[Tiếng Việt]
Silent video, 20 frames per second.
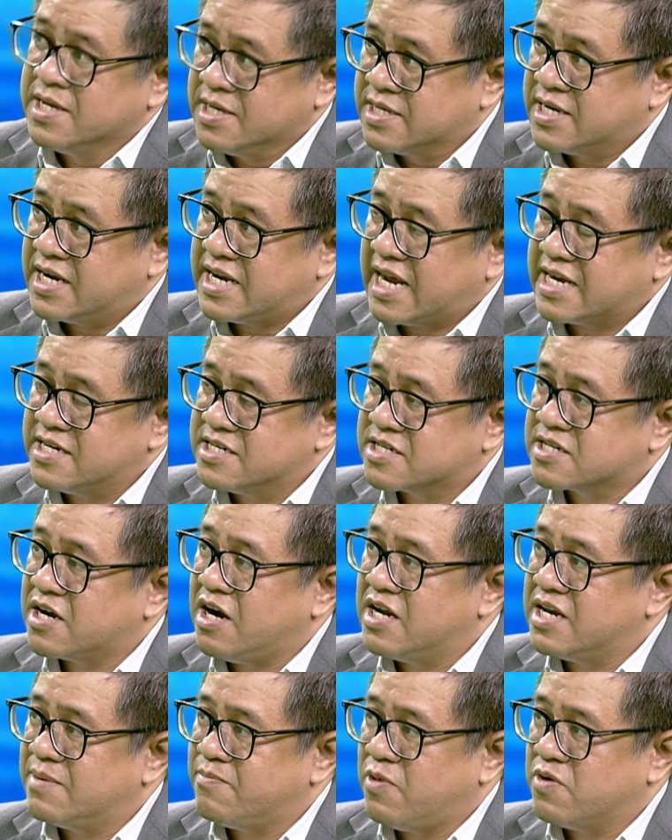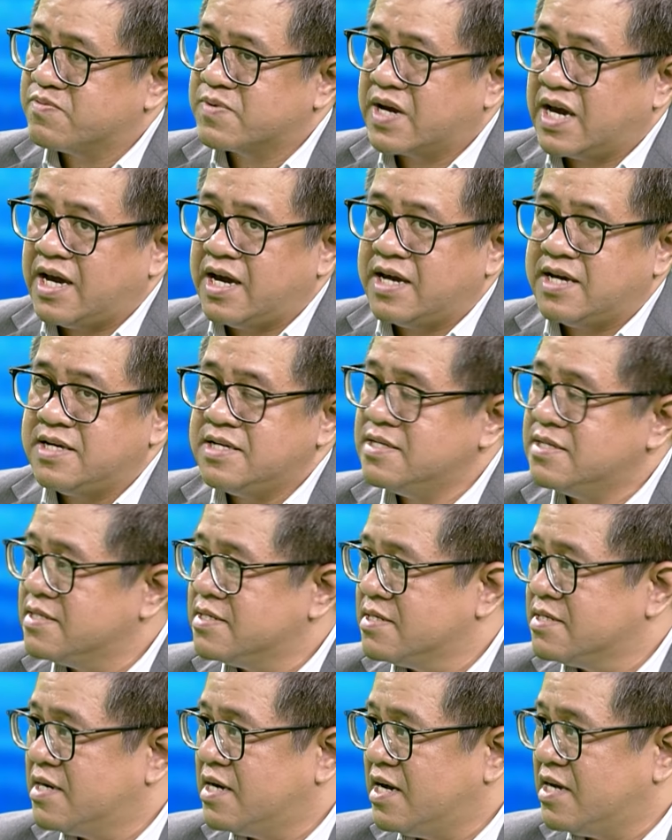Ở đây được coi là một cái
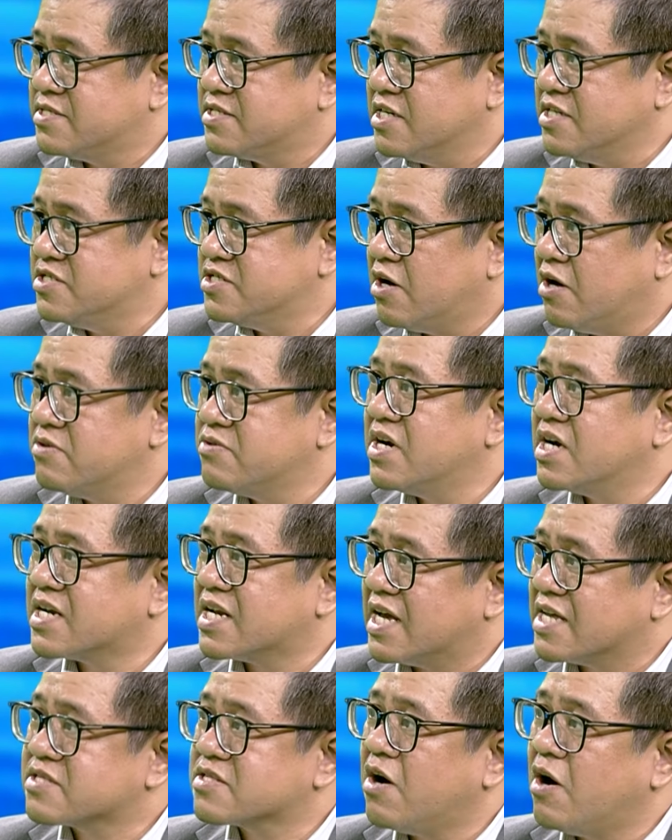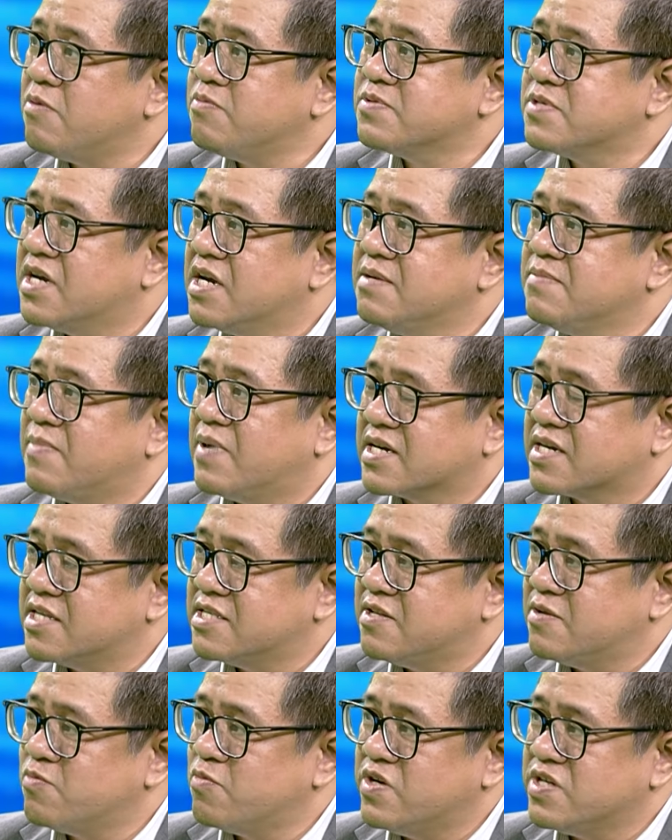Ờ, chỉ số rất là tốt khi mà cái
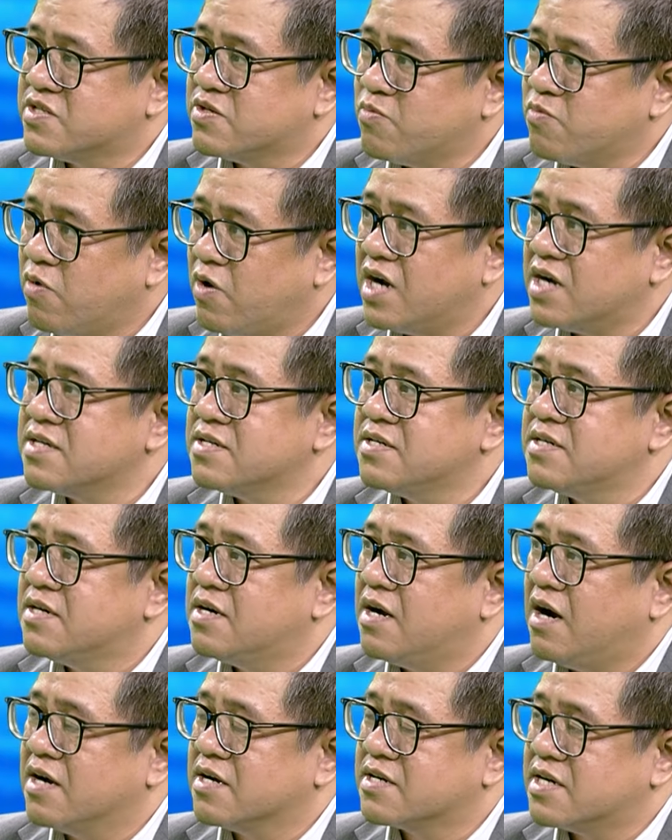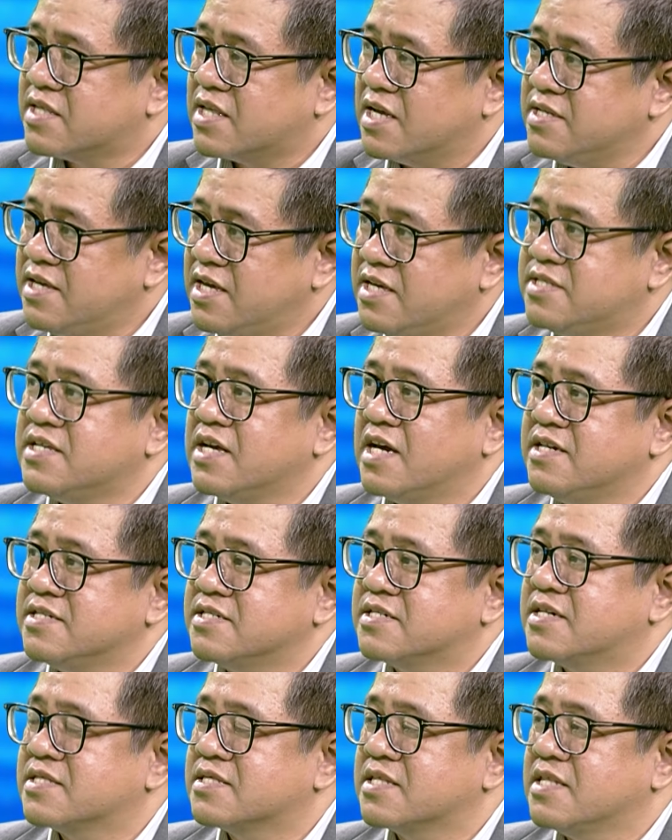chính quyền Trung Quốc họ ờ, có thể duy trì
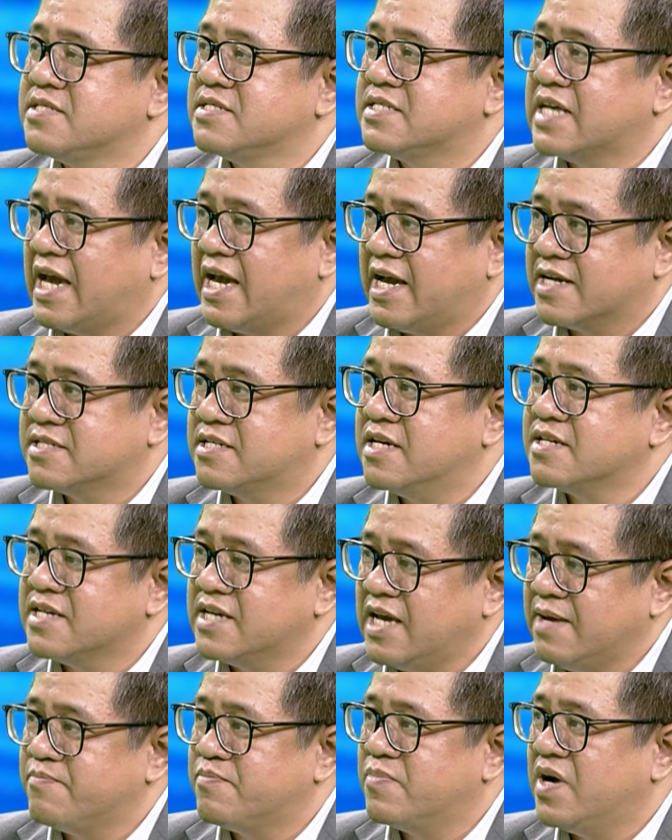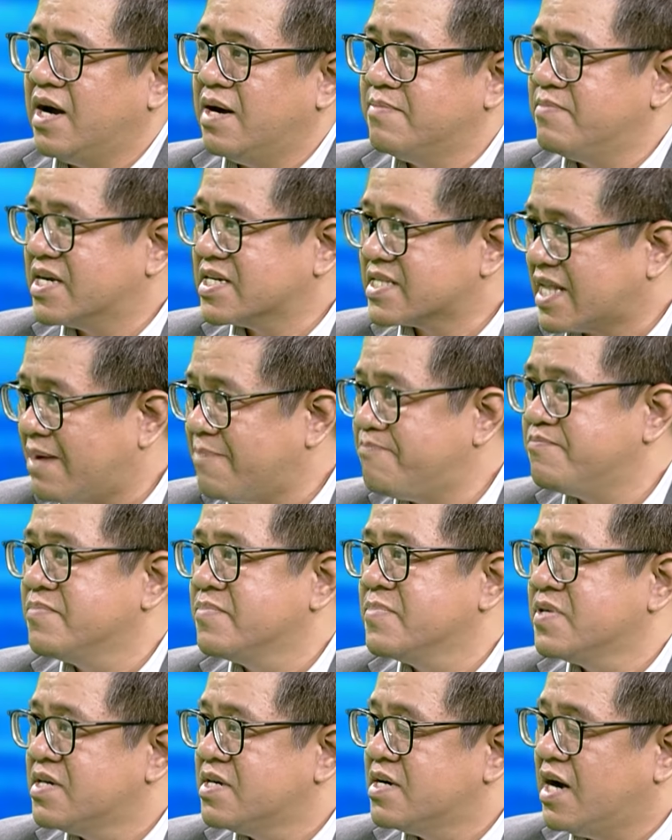cái tình trạng thất nghiệp ở mức thấp
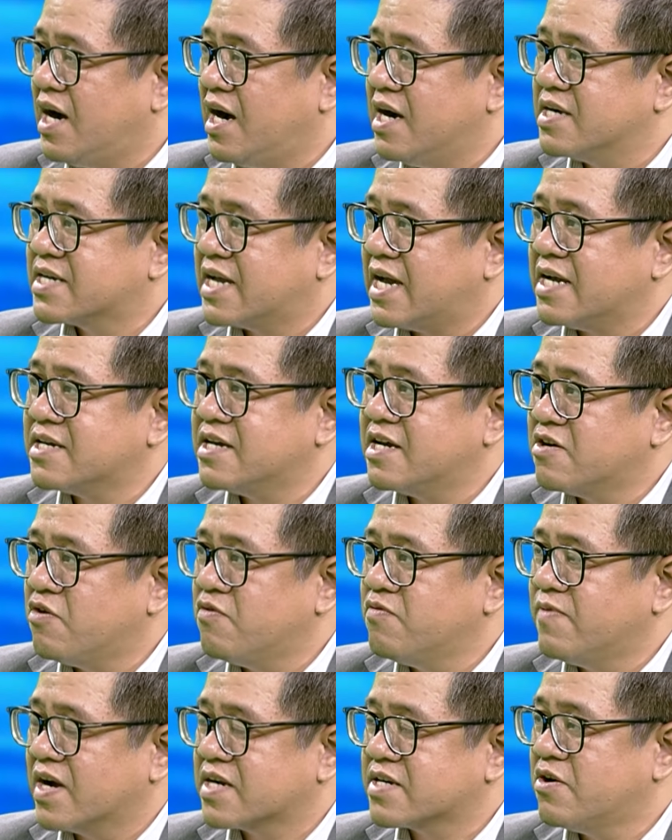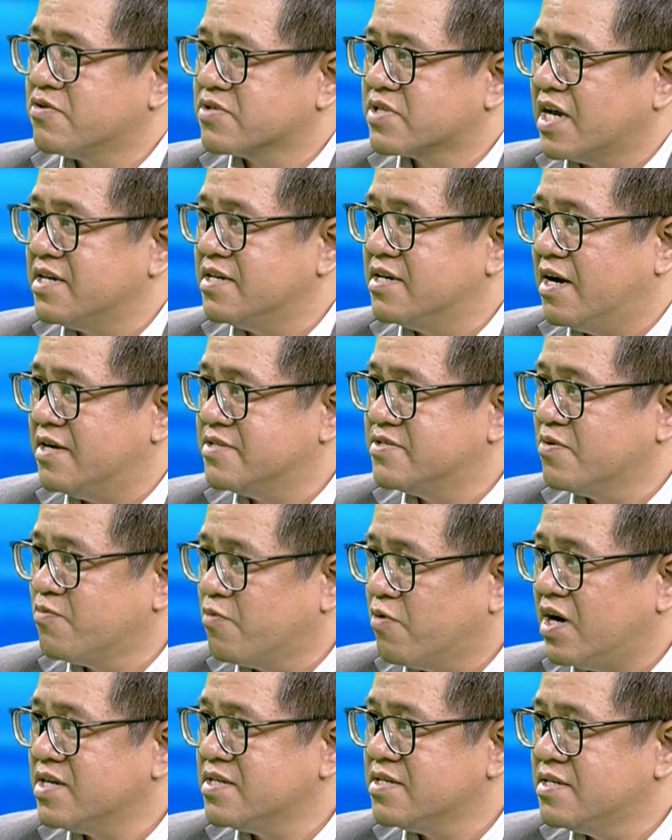ở các cái khu vực đô thị ở Trung
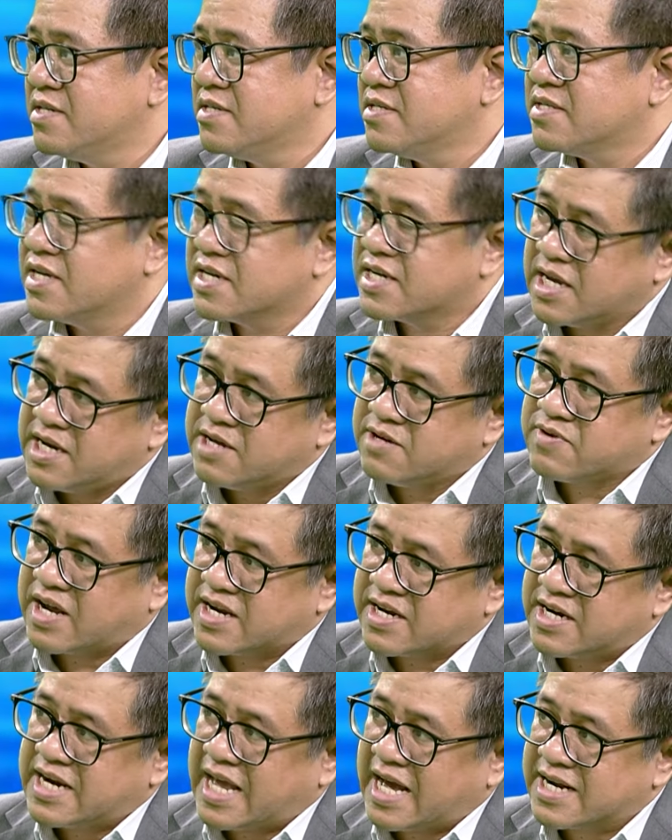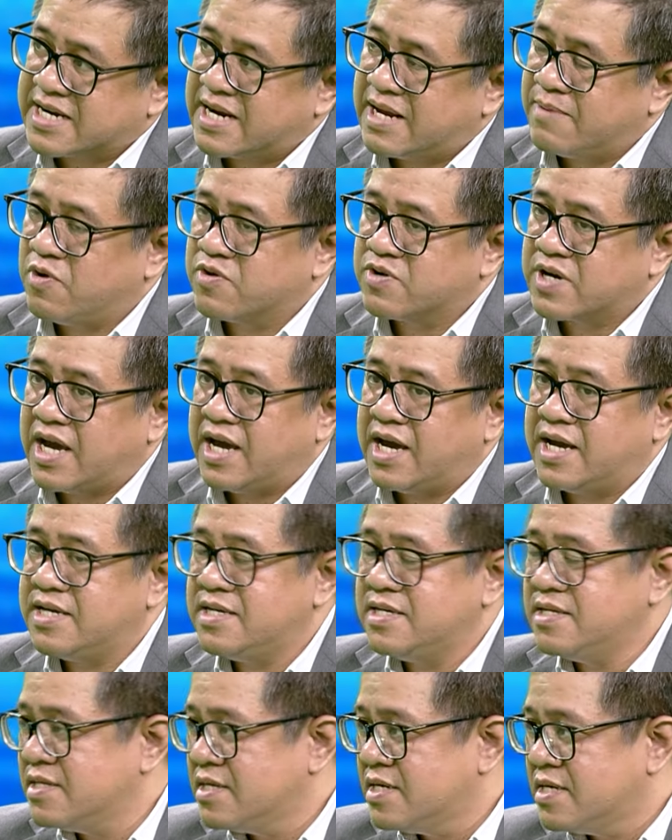Quốc thì cái điều này nó đặt ra một cái
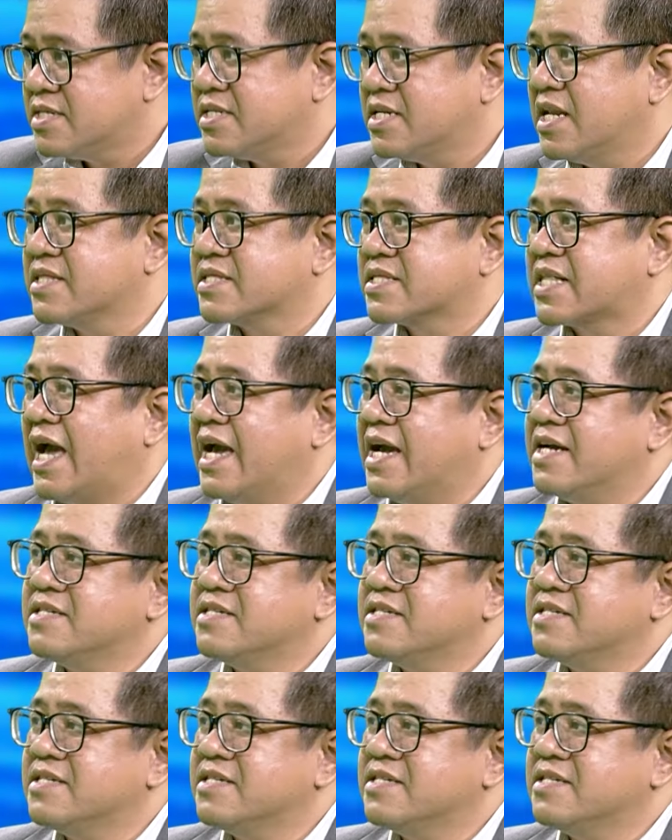nền tảng